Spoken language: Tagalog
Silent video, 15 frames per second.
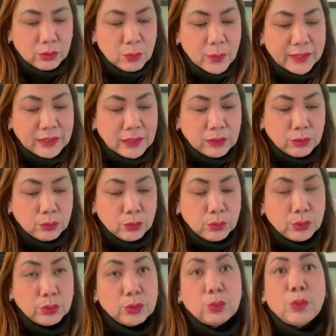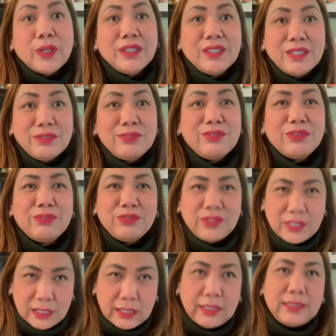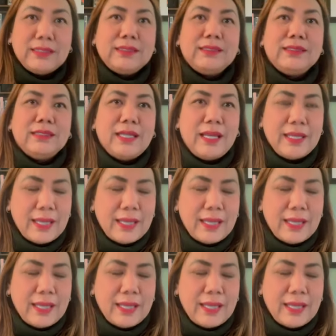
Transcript: 22, 2015.